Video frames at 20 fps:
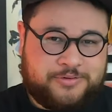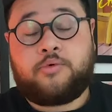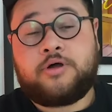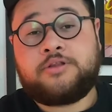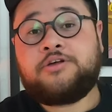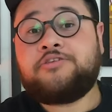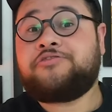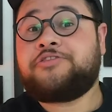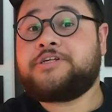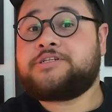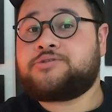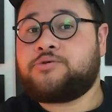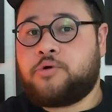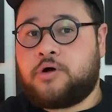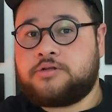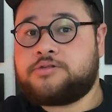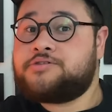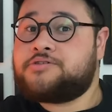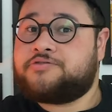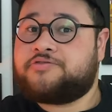Quando eu fiz o
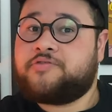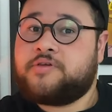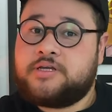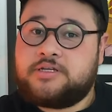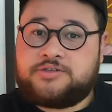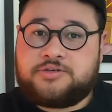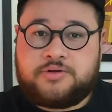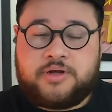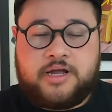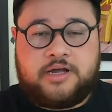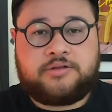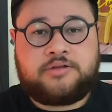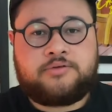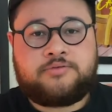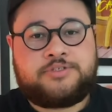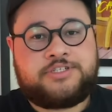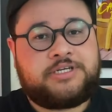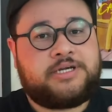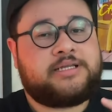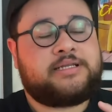outro vídeo, eu não
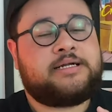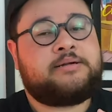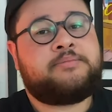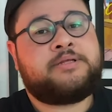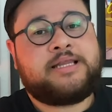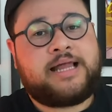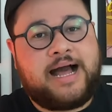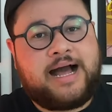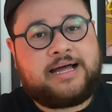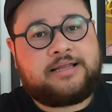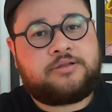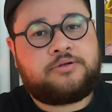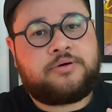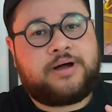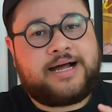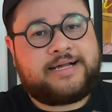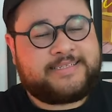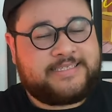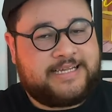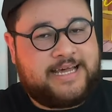tinha terminado
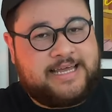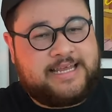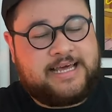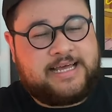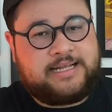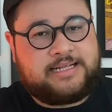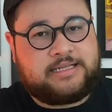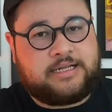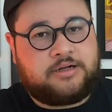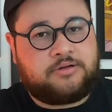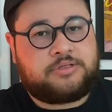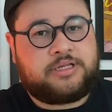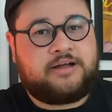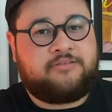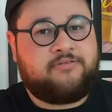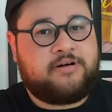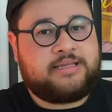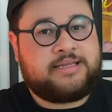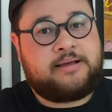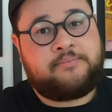a série ainda, eu
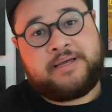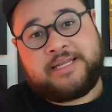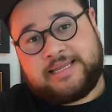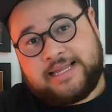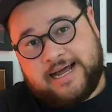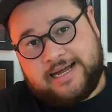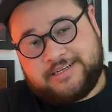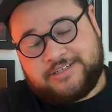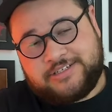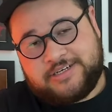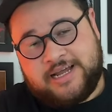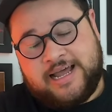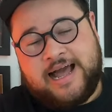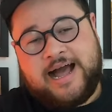tava na metade.